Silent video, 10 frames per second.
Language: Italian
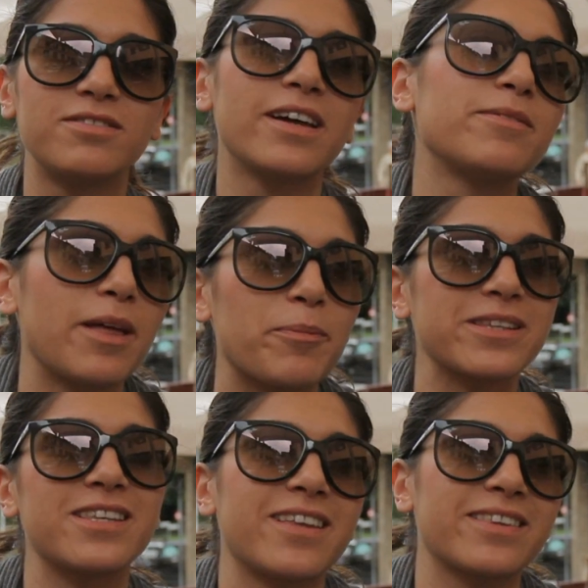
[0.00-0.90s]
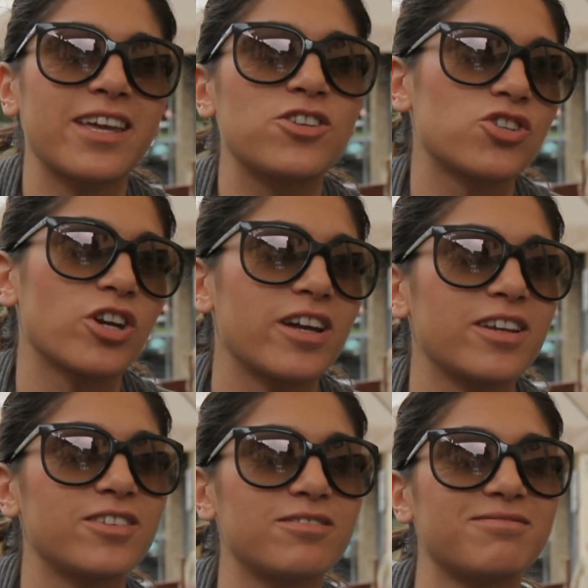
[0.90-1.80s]
da, da presentatrice, cioè
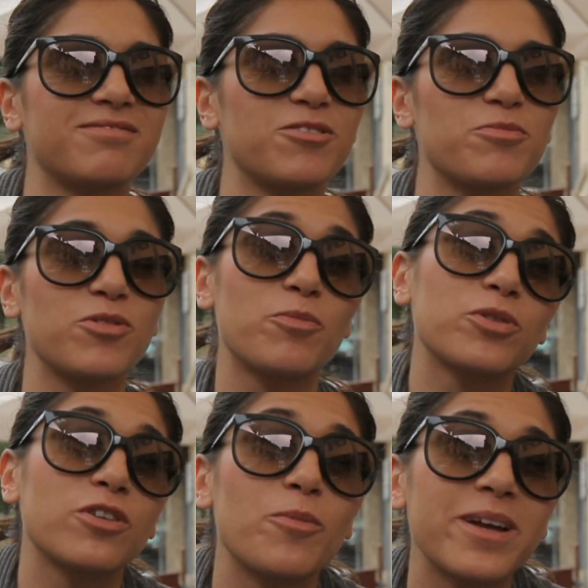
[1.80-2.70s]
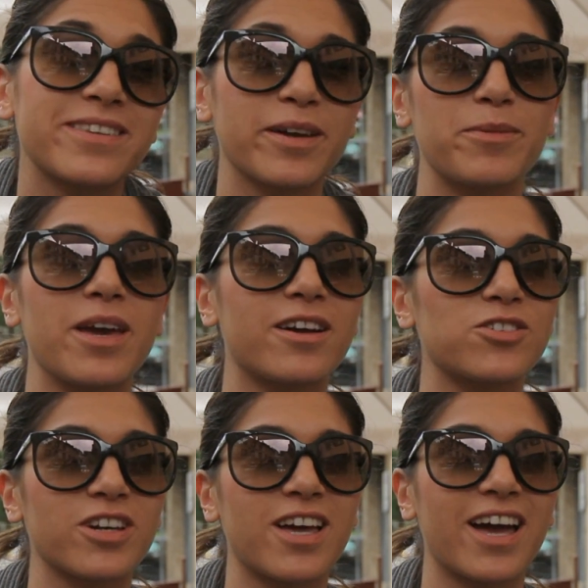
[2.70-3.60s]
mm, non, non, potevo mettermi a
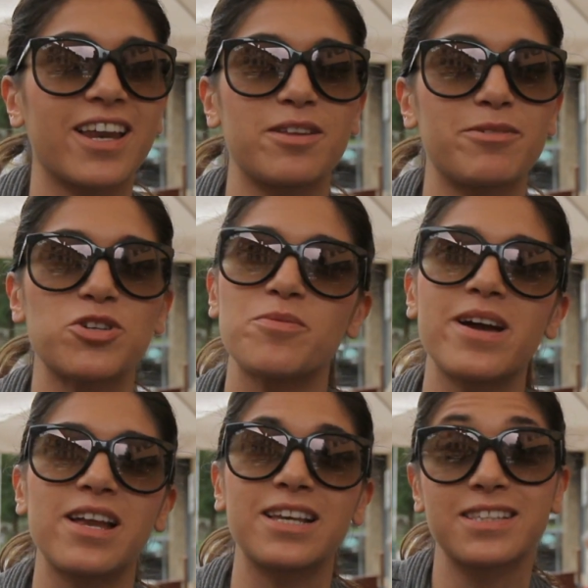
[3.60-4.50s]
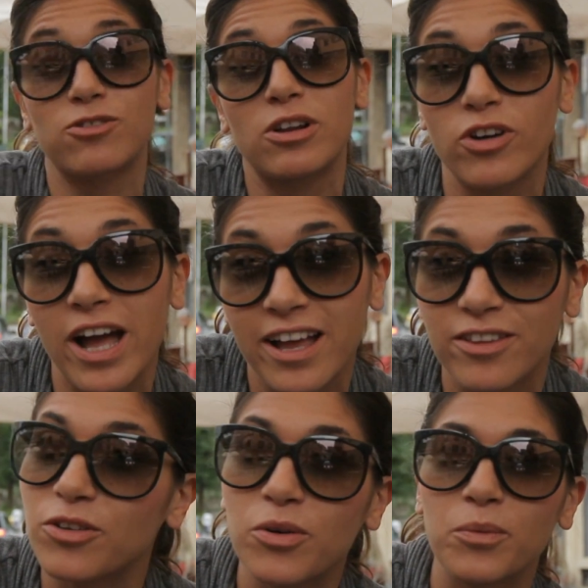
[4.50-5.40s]
cercare un'anima gemella, stavo
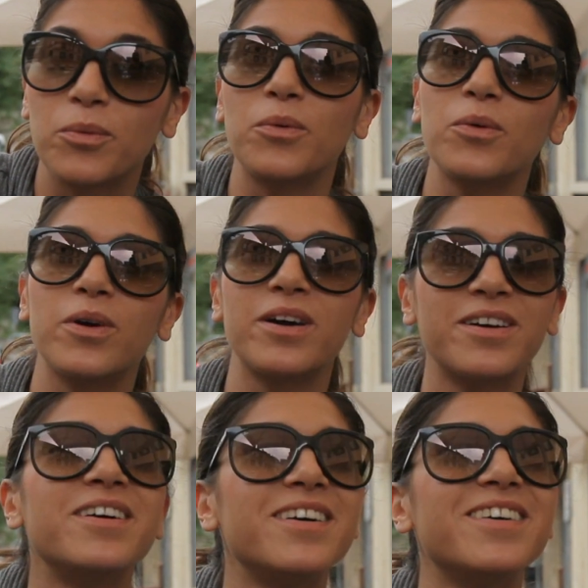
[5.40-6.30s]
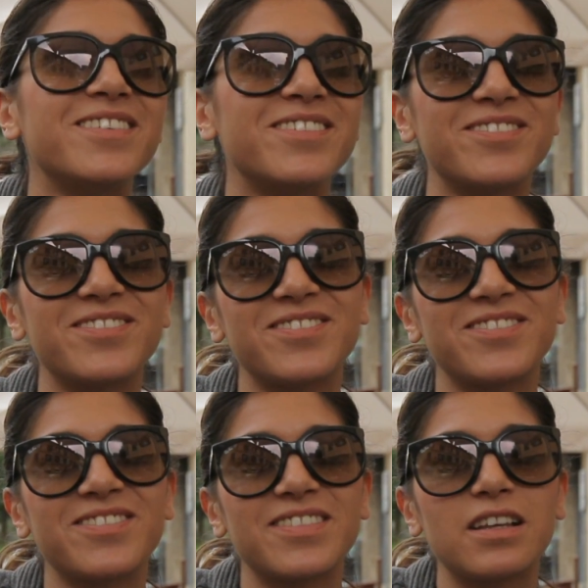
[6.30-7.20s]
lavorando comunque.
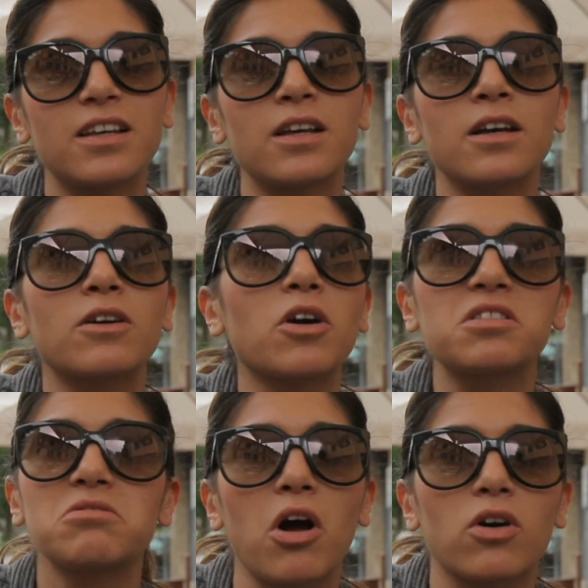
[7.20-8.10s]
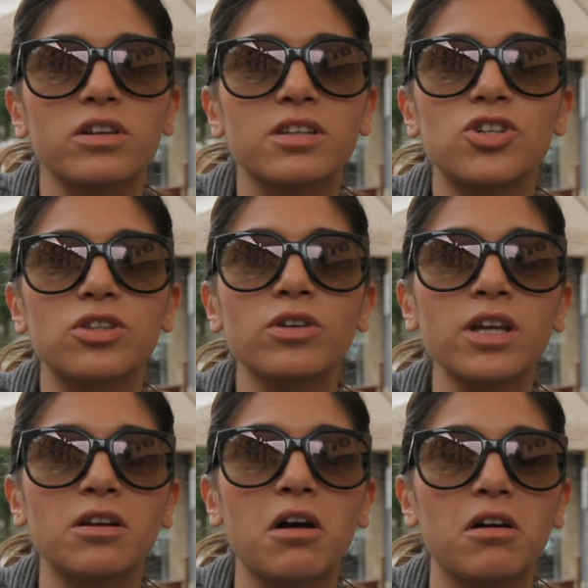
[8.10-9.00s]
Corteggiatori? no,
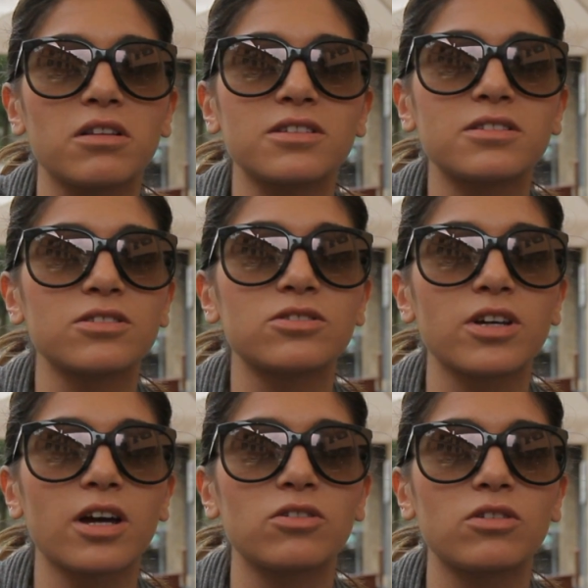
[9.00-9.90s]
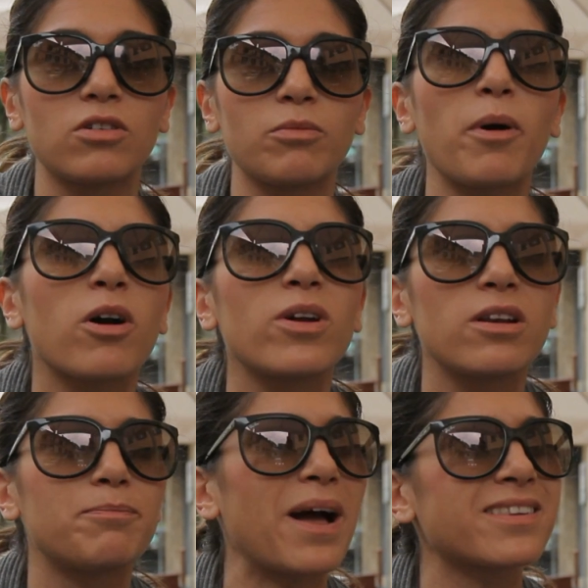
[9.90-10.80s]
corteggiatori no, nel senso erano un po'
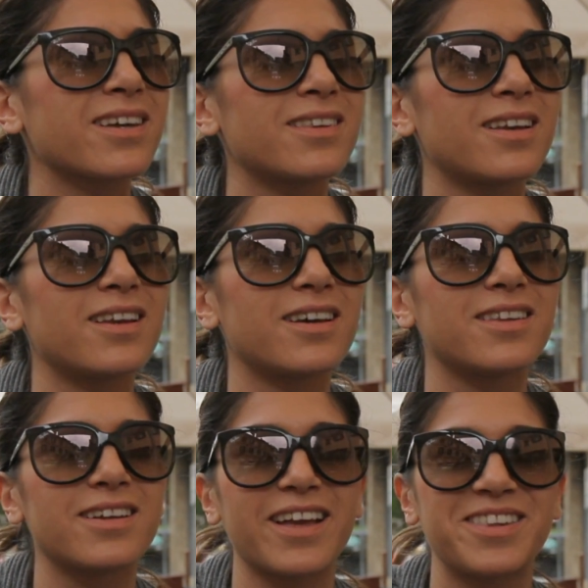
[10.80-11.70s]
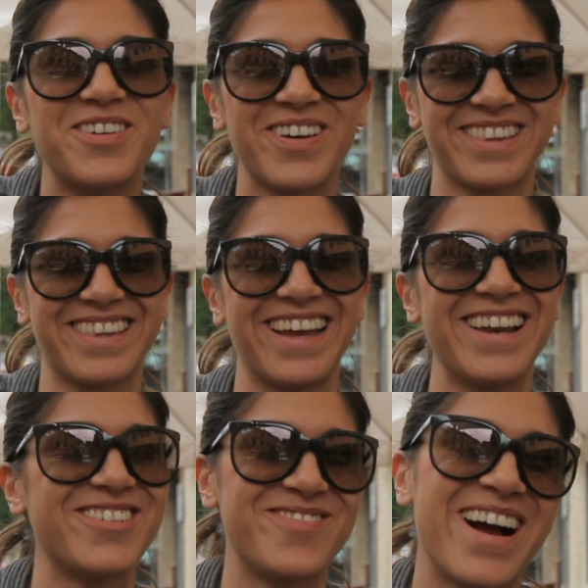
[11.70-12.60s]
quel Patrick del, del Grande
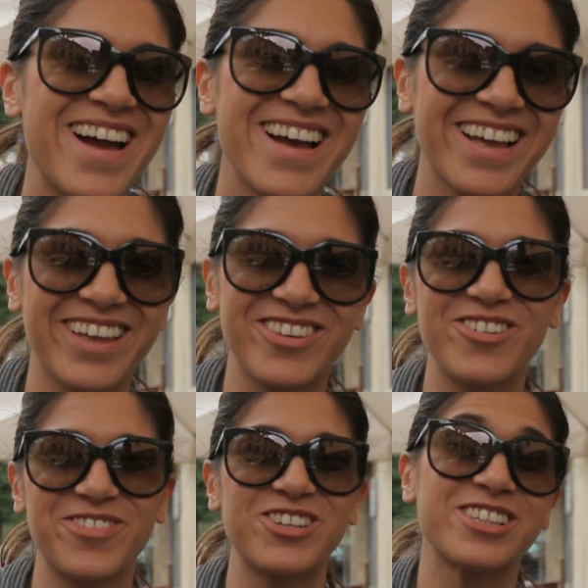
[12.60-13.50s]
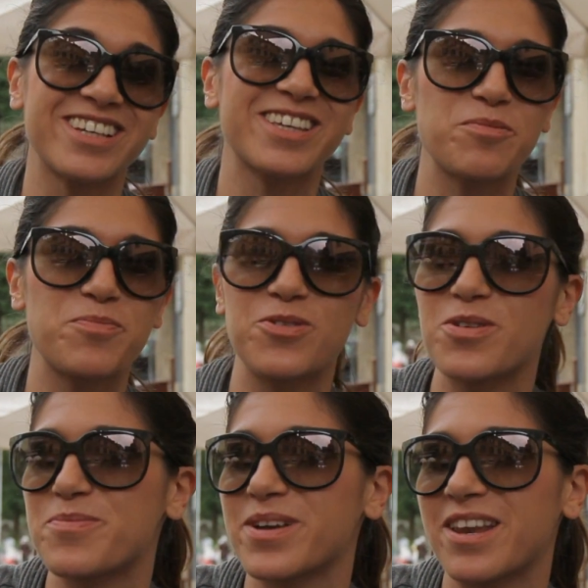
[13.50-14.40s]
Fratello, ma credo lo facesse anche
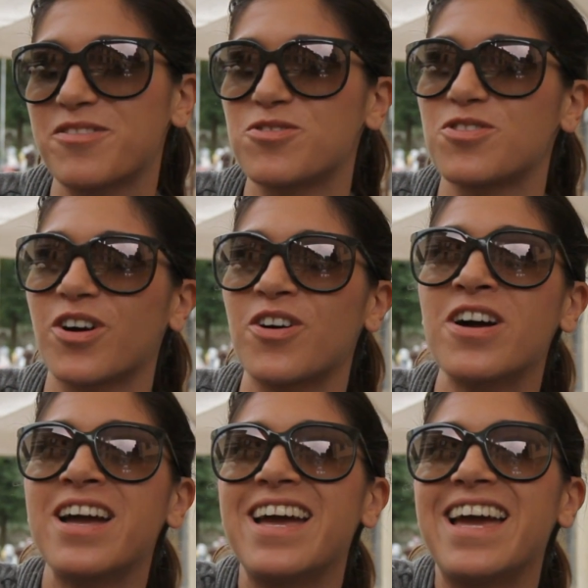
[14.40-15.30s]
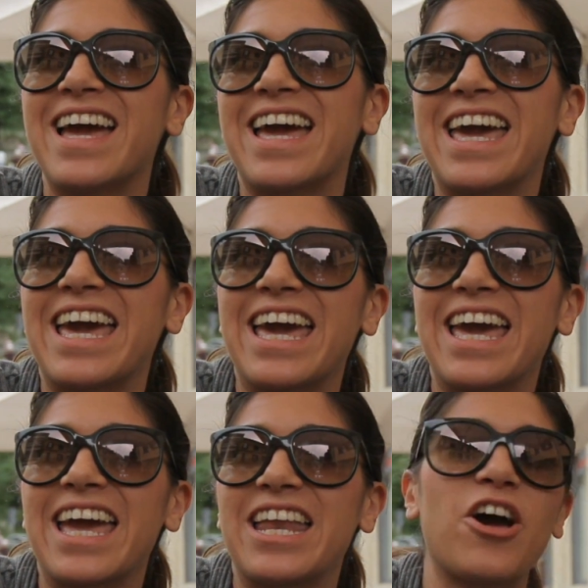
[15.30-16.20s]
lui per lavoro.
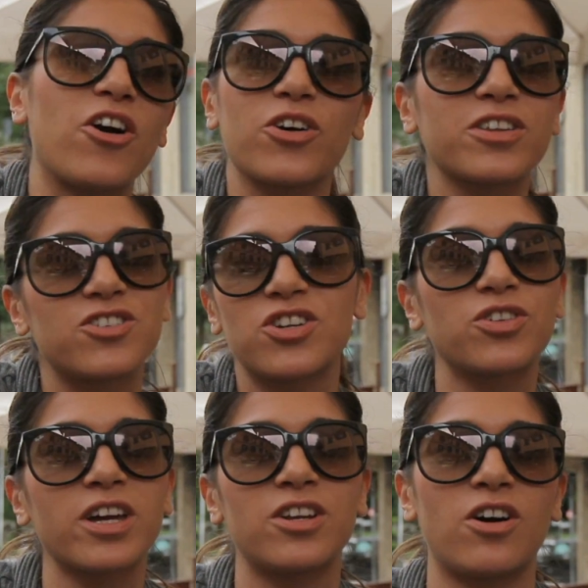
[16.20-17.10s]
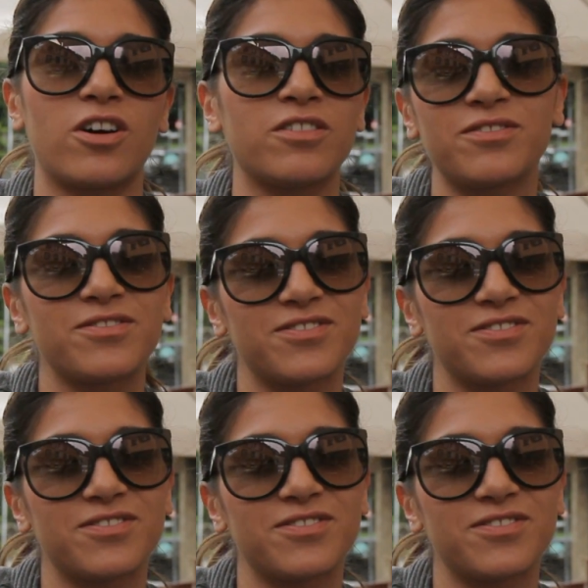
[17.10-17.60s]
E no, corteggiatori no.